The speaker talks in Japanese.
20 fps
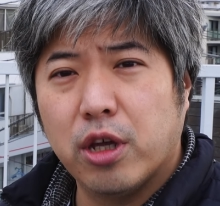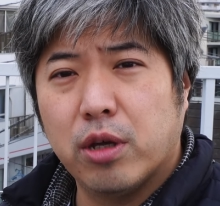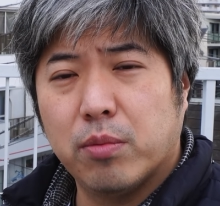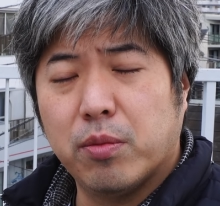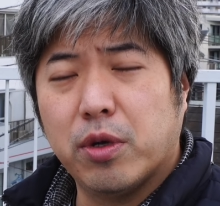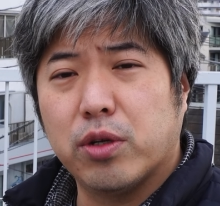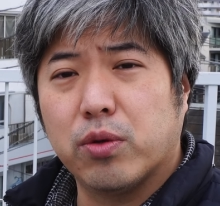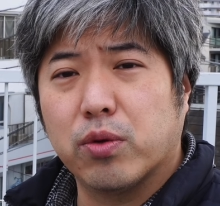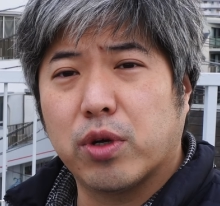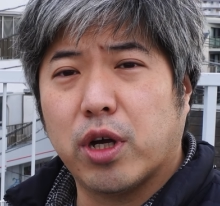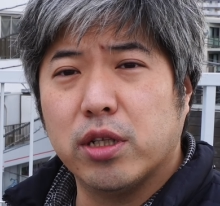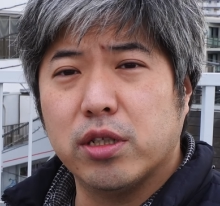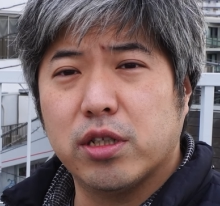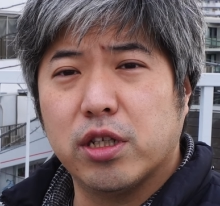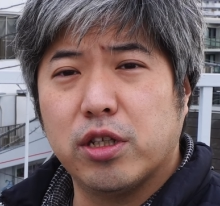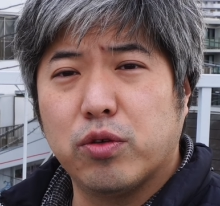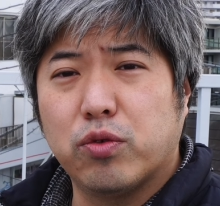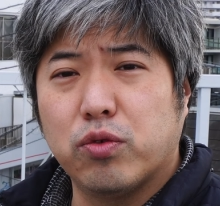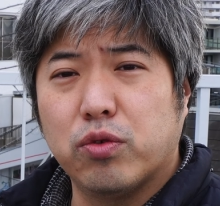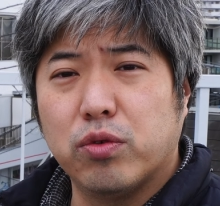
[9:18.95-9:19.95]
まあ、あの完
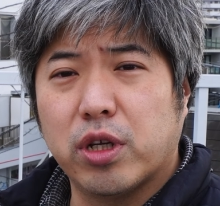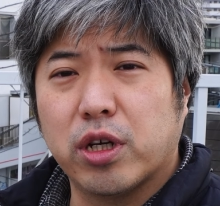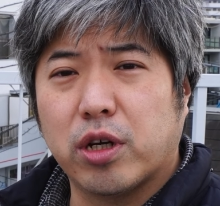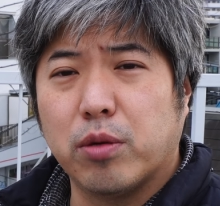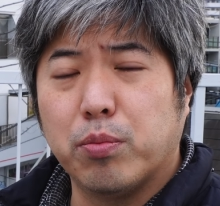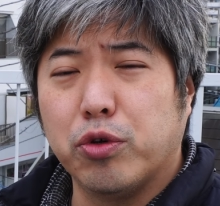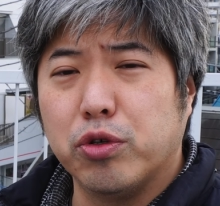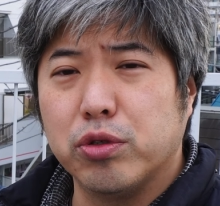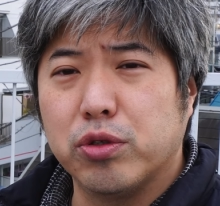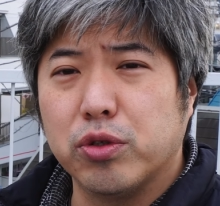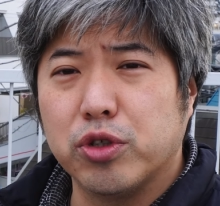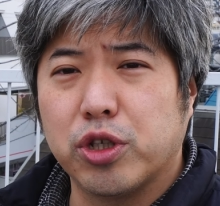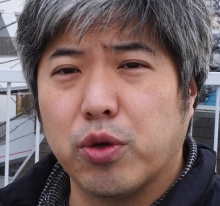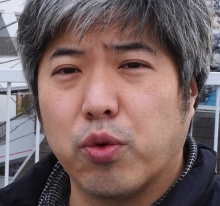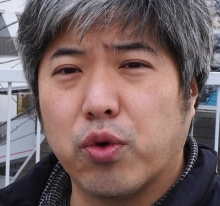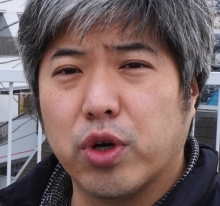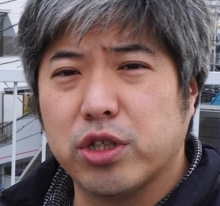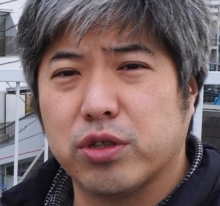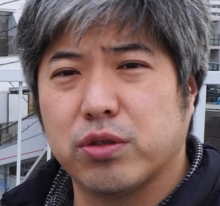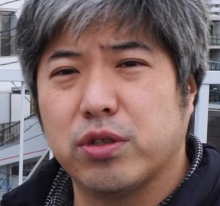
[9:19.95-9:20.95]
全にこうなんか暴走してお
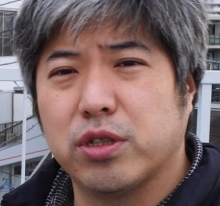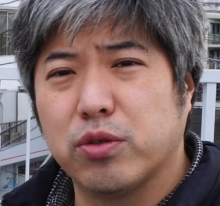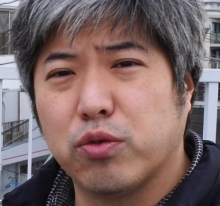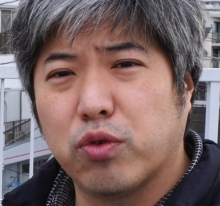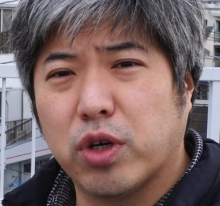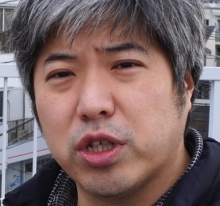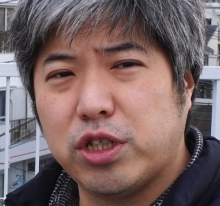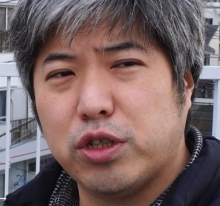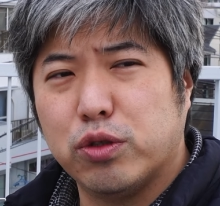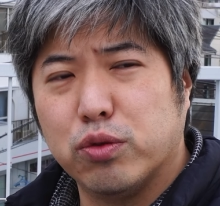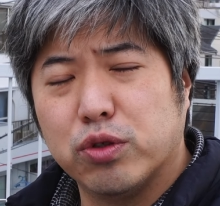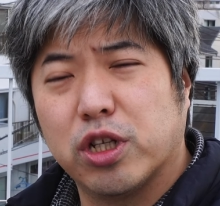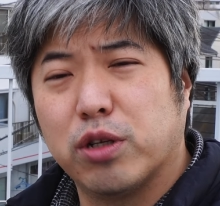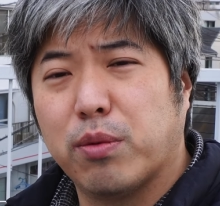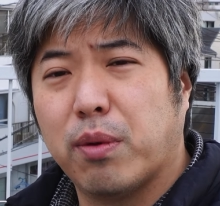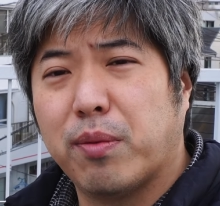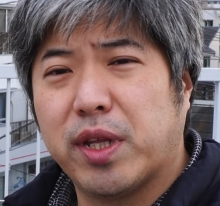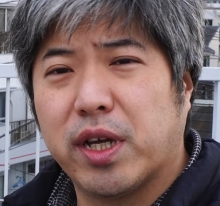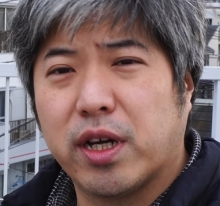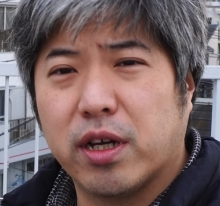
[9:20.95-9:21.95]
かしくおかしい動作
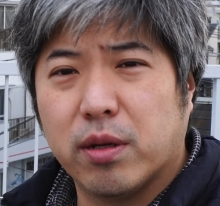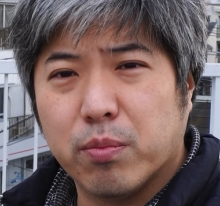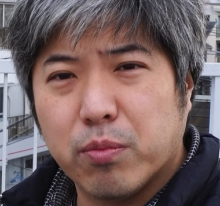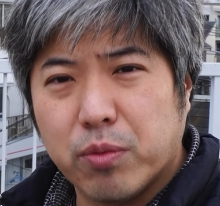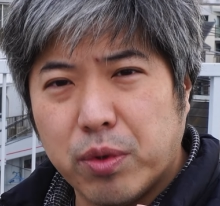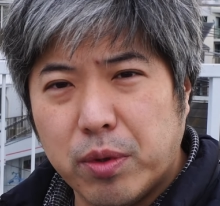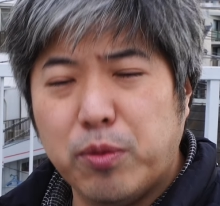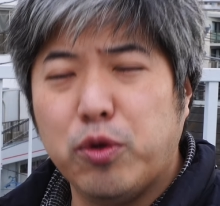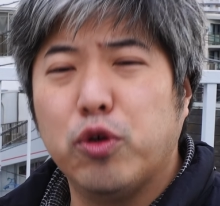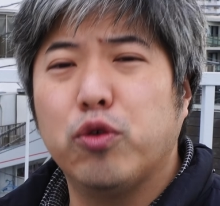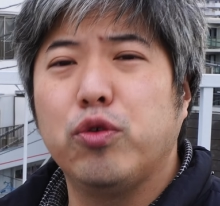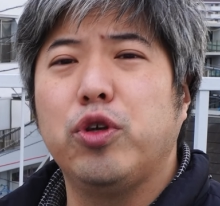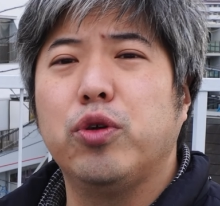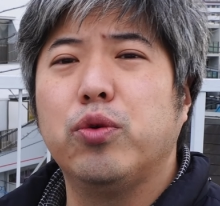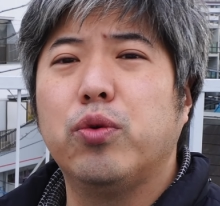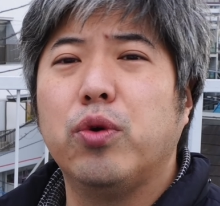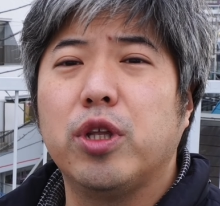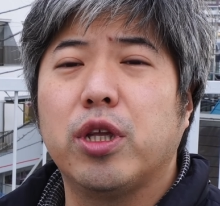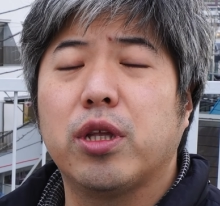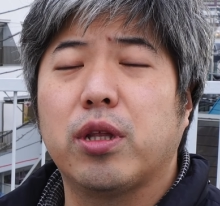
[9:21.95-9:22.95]
のままなんか微妙に
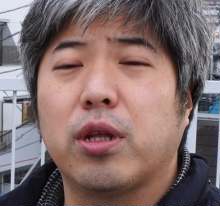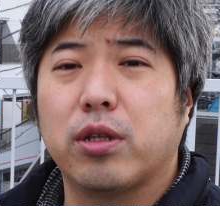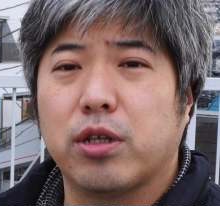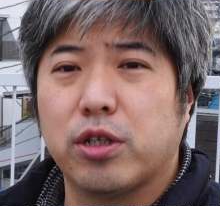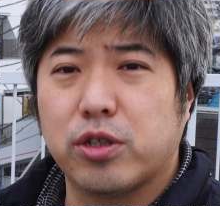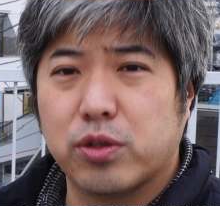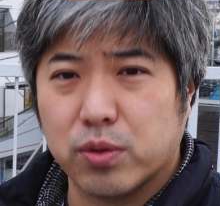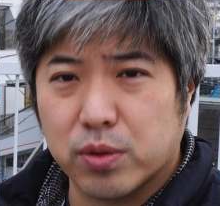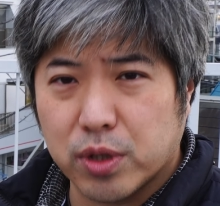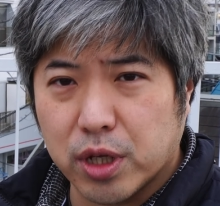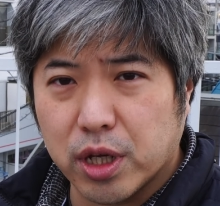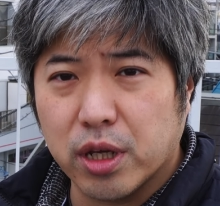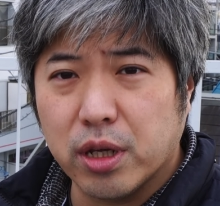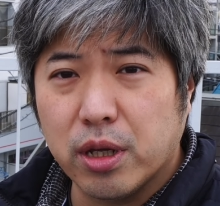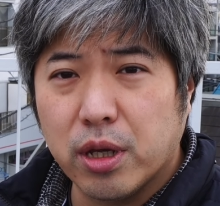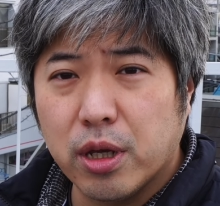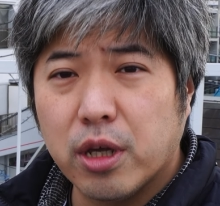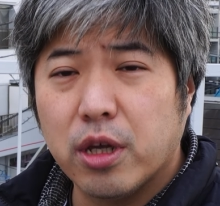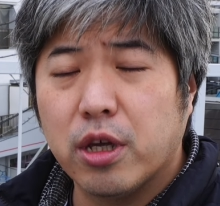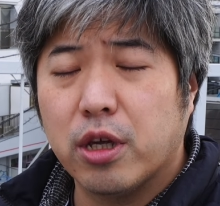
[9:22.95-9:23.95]
動いてたんでしょうね
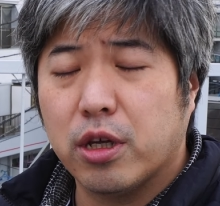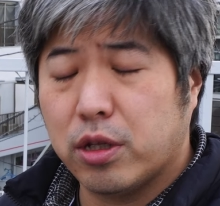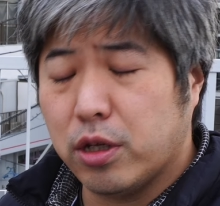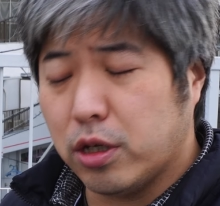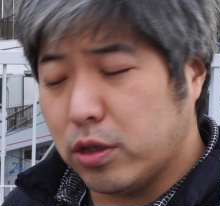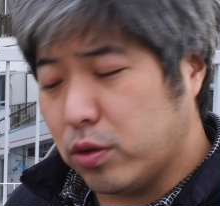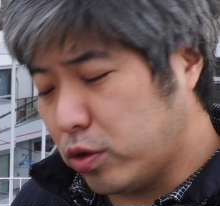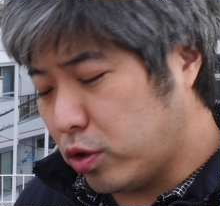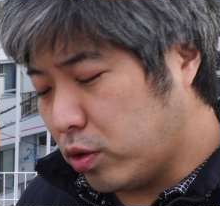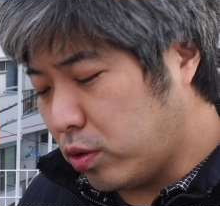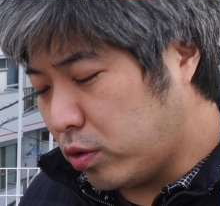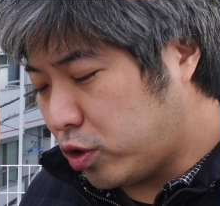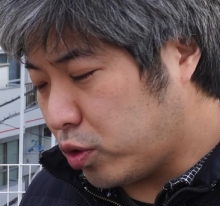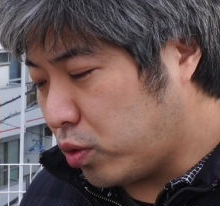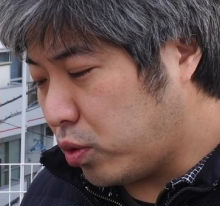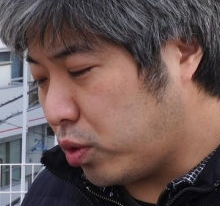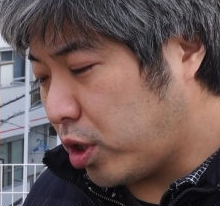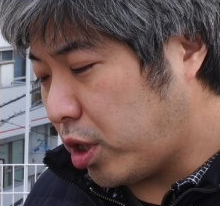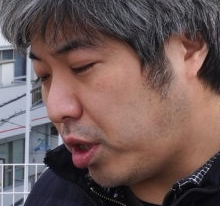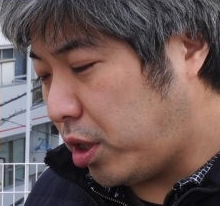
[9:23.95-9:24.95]
であのその
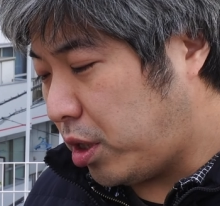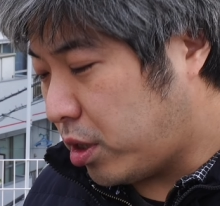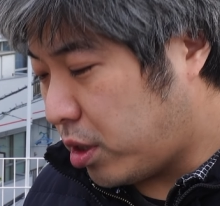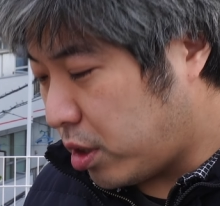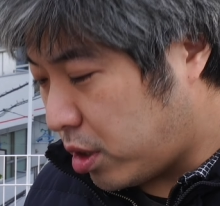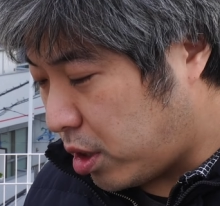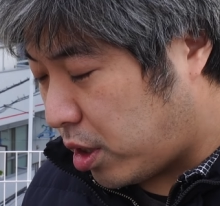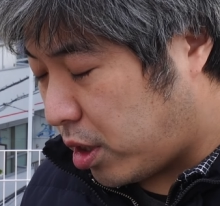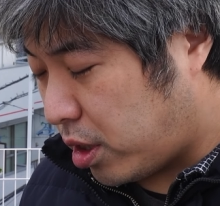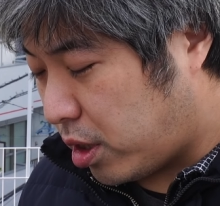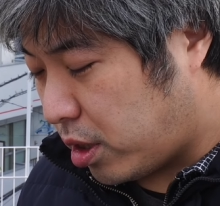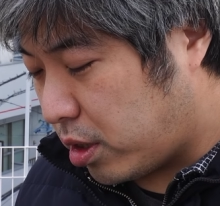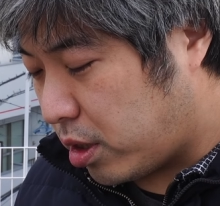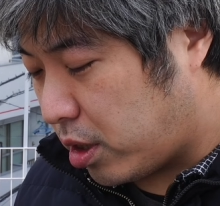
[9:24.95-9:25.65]
状態から、